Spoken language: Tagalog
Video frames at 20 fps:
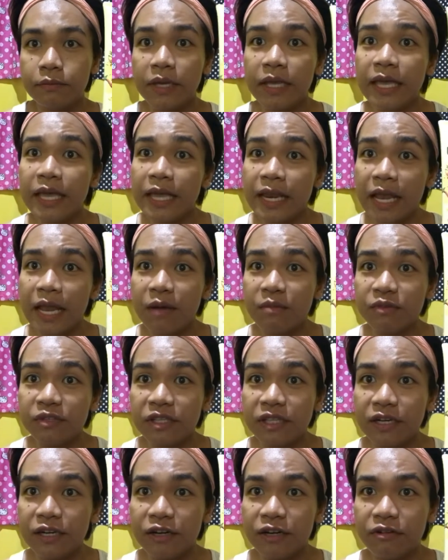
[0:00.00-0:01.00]

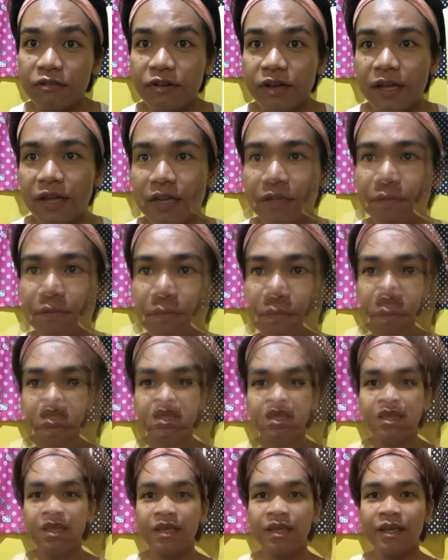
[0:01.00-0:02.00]
Maghihilamos lang ako ha.
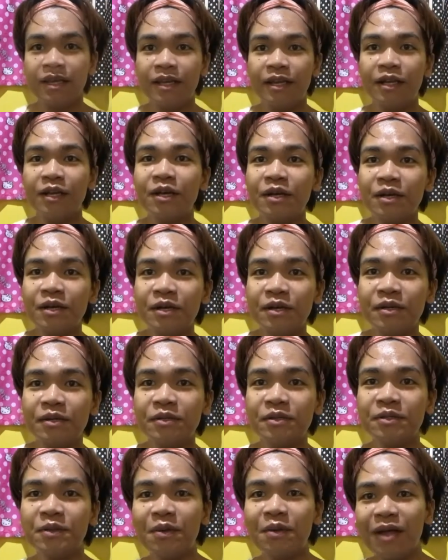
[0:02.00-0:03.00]

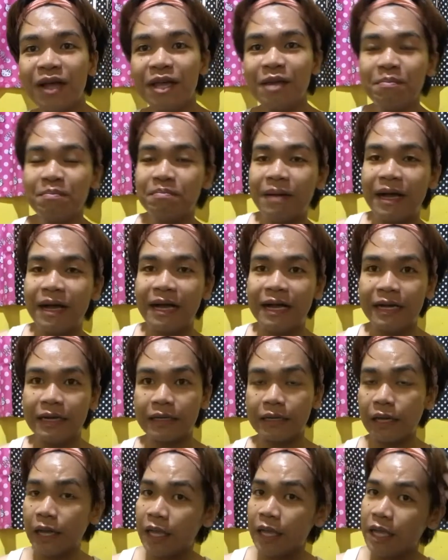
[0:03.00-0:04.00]
Hello! So, I'm
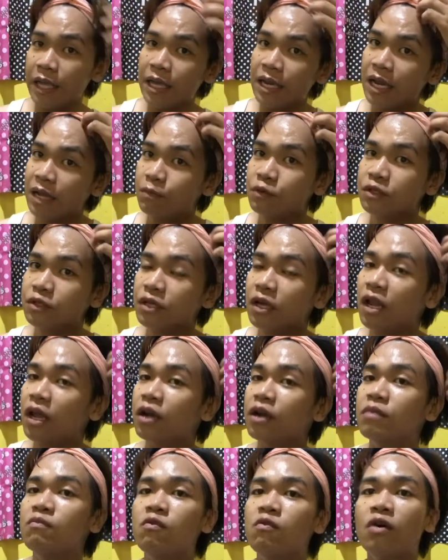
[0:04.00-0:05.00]
back. Kahilamos ka
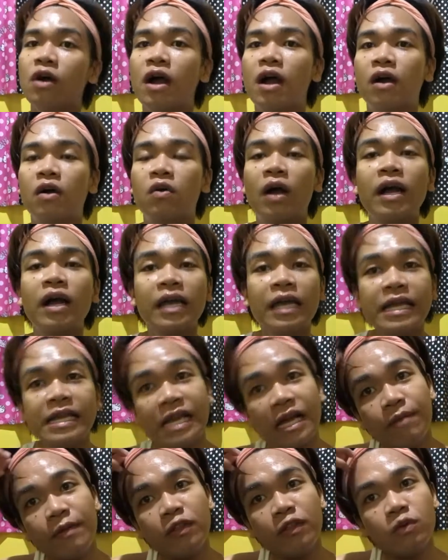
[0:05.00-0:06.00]
lang ng mukha ko. Ang
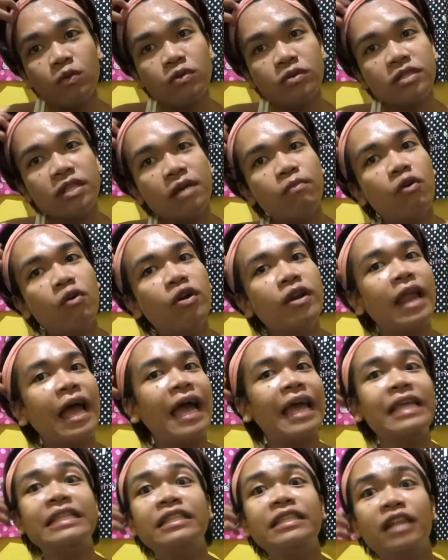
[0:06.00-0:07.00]
ginamit kong sabon
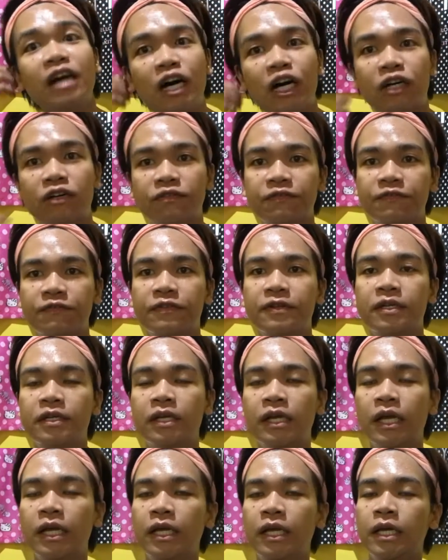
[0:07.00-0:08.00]
ay Dove.
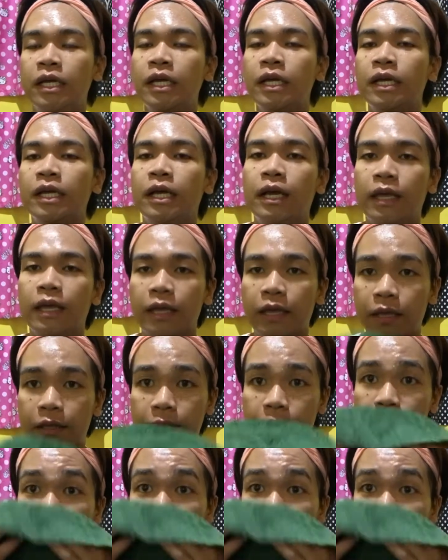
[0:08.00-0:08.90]
Ayan.